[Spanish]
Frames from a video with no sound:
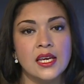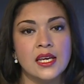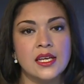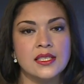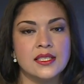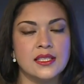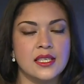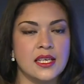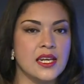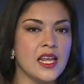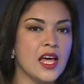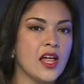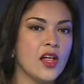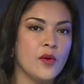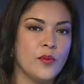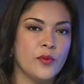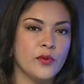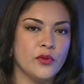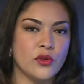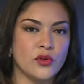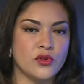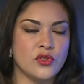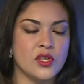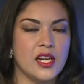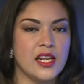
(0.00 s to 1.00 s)

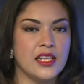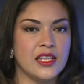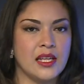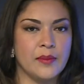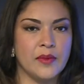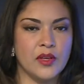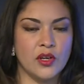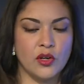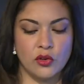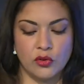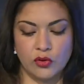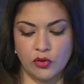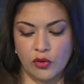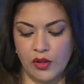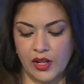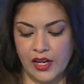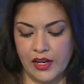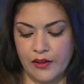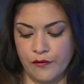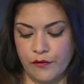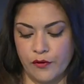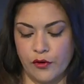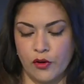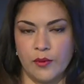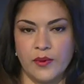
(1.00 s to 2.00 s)
senado.cl también con toda la
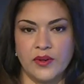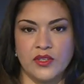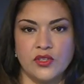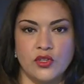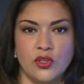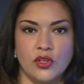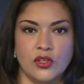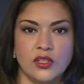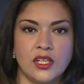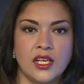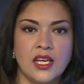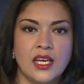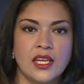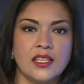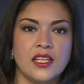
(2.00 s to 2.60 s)
información